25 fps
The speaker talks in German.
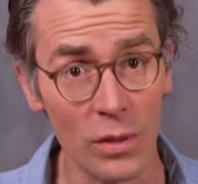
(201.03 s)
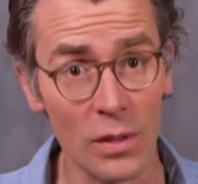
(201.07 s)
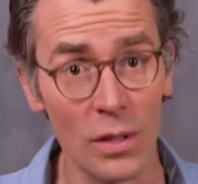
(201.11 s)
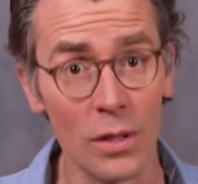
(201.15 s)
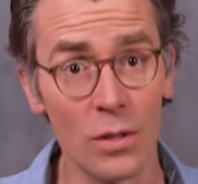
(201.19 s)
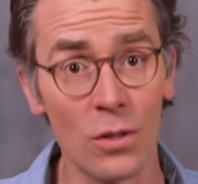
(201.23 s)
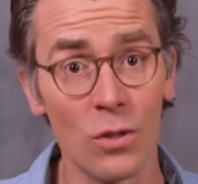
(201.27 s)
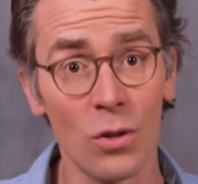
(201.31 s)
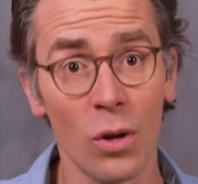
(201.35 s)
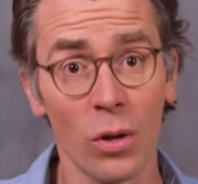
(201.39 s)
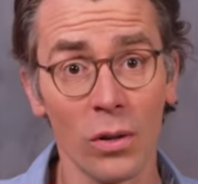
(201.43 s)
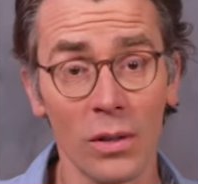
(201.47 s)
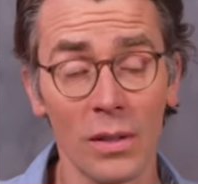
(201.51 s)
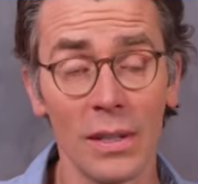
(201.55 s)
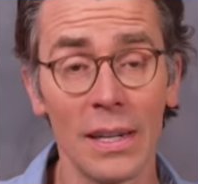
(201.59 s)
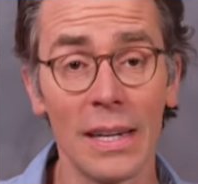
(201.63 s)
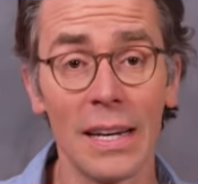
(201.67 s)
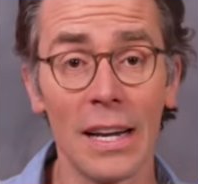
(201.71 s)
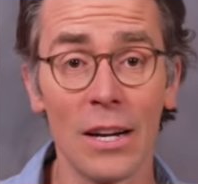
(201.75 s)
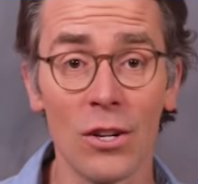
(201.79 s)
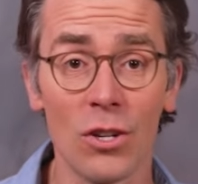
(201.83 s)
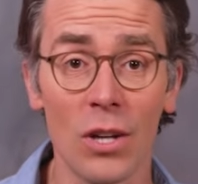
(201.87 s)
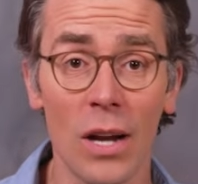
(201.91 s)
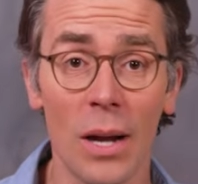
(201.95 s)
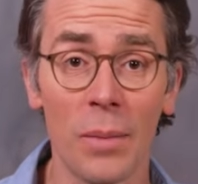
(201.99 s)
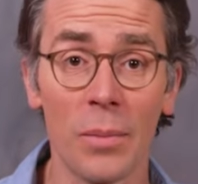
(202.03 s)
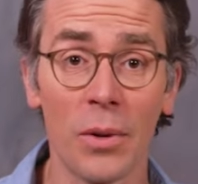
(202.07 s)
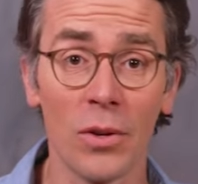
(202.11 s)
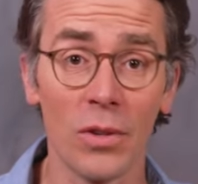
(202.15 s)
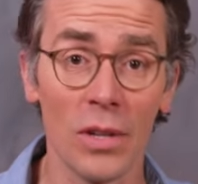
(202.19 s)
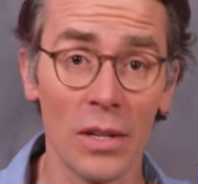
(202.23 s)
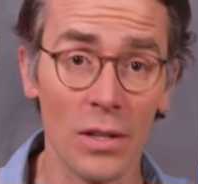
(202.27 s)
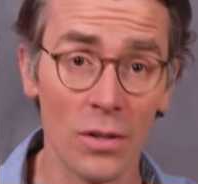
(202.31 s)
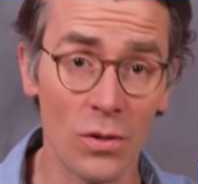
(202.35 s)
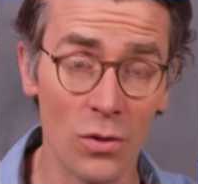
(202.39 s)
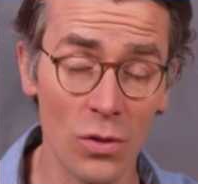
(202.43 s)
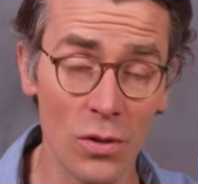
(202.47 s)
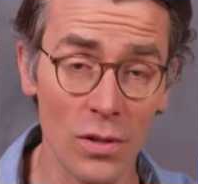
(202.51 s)
Die Zotten in der Schleimhaut
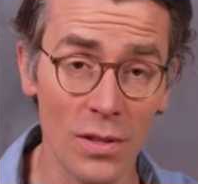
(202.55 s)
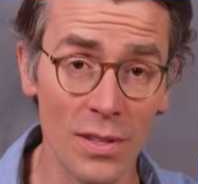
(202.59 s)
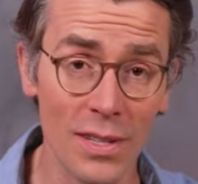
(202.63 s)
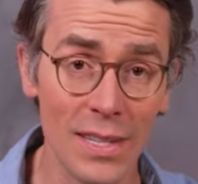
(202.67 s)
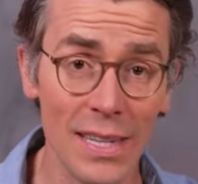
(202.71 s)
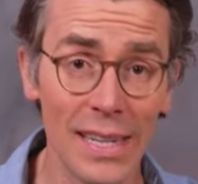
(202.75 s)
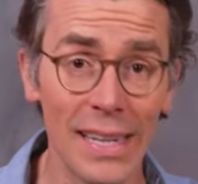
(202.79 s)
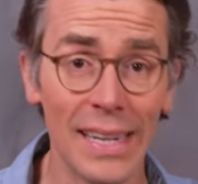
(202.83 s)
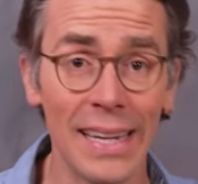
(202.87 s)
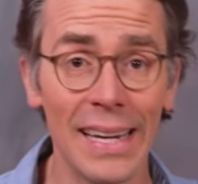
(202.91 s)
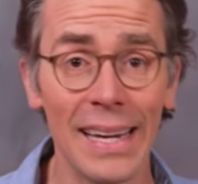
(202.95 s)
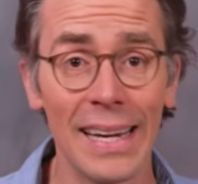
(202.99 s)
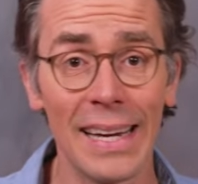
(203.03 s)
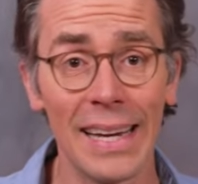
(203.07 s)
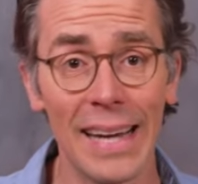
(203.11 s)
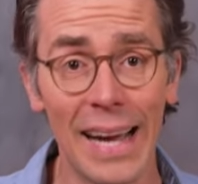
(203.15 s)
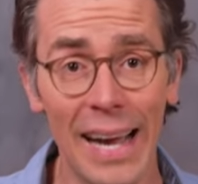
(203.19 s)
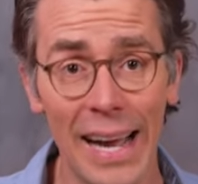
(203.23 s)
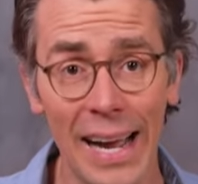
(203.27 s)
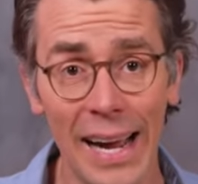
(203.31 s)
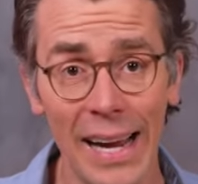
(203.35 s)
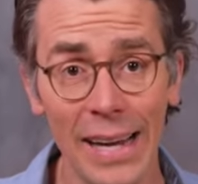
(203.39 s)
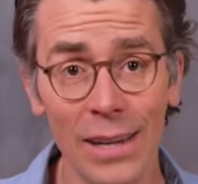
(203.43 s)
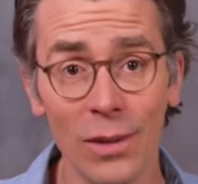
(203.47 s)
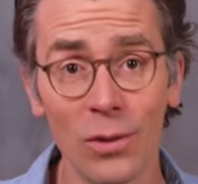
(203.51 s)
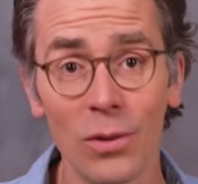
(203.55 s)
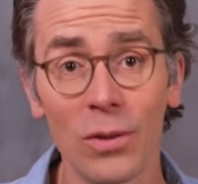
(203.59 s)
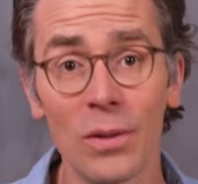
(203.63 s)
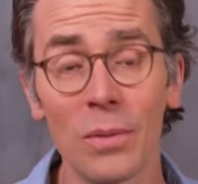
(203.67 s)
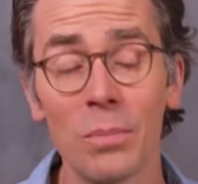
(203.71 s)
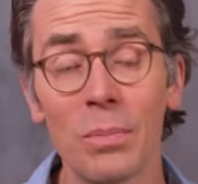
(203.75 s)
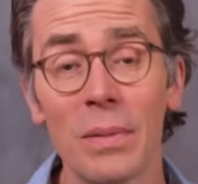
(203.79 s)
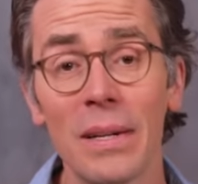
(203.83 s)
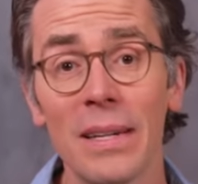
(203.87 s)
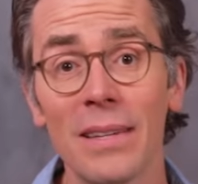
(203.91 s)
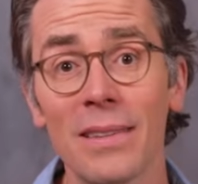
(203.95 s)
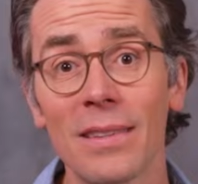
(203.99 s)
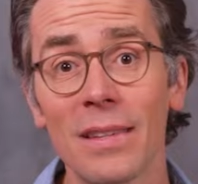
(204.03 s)
entzünden sich, gehen ein
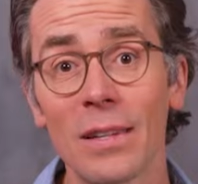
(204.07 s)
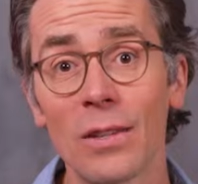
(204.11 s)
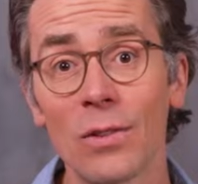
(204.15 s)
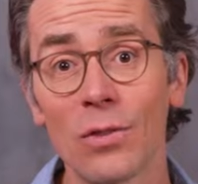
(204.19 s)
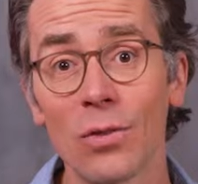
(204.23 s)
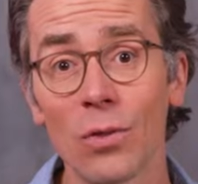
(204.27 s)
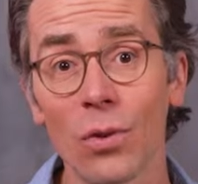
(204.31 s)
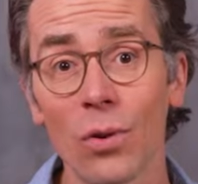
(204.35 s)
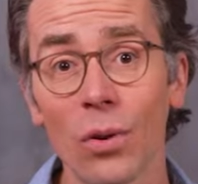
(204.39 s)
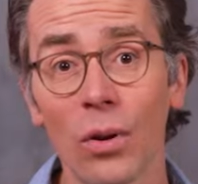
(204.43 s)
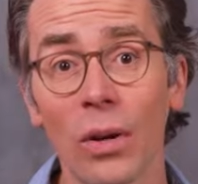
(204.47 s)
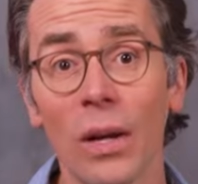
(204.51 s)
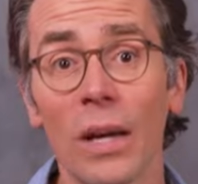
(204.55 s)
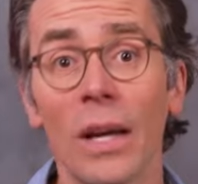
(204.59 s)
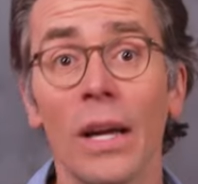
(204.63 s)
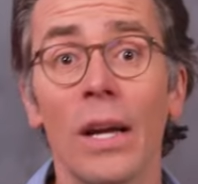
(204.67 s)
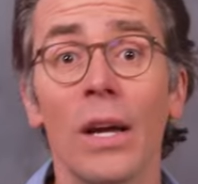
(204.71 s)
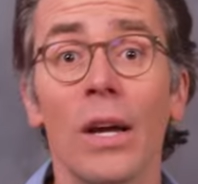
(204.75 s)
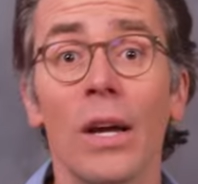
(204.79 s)
und bilden sich zurück.